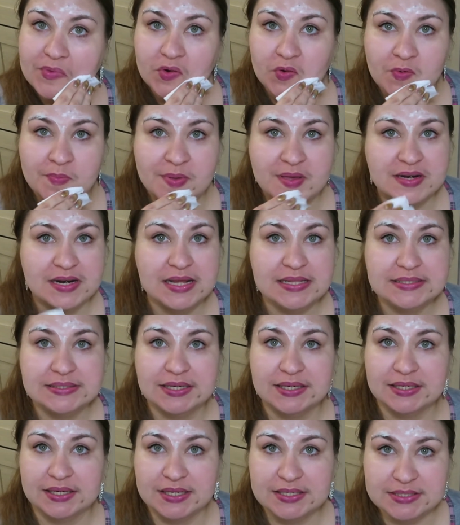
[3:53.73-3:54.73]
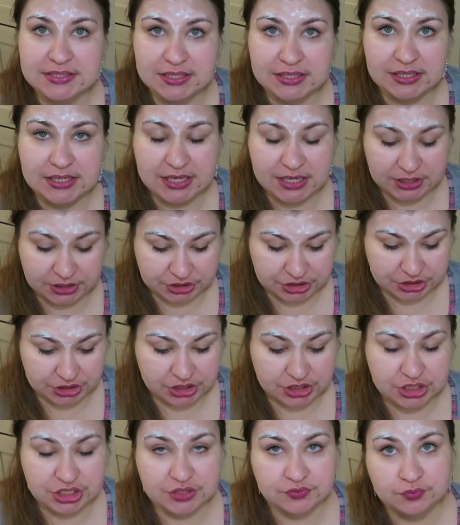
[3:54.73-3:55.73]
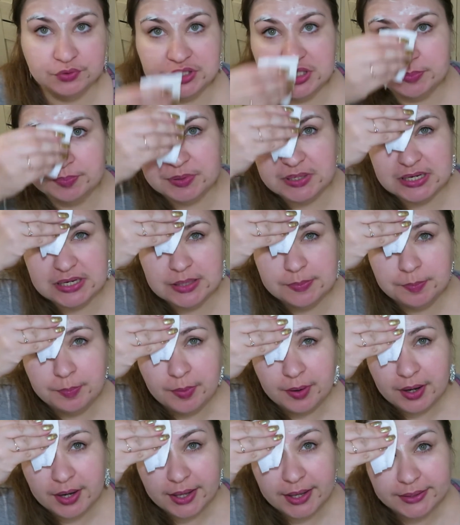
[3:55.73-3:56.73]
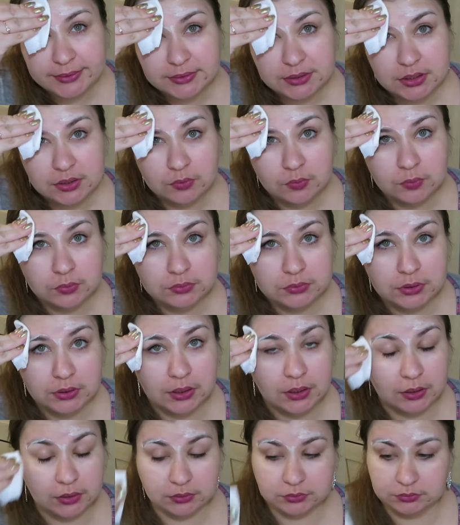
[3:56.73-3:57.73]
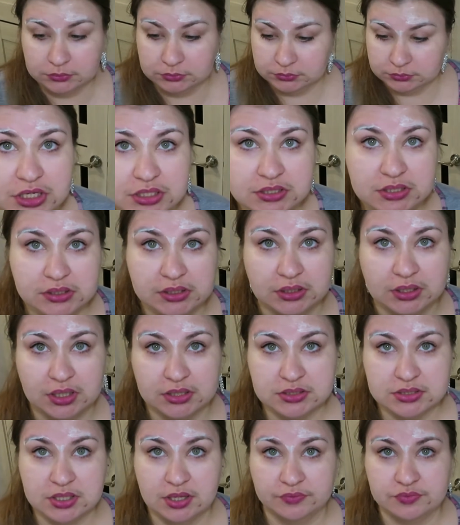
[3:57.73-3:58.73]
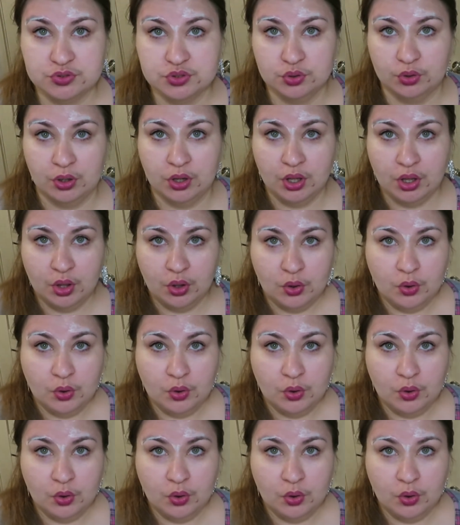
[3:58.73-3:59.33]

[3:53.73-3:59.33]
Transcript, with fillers: Убирать гораздо легче, ничего не прилипает никуда. Сейчас я до конца все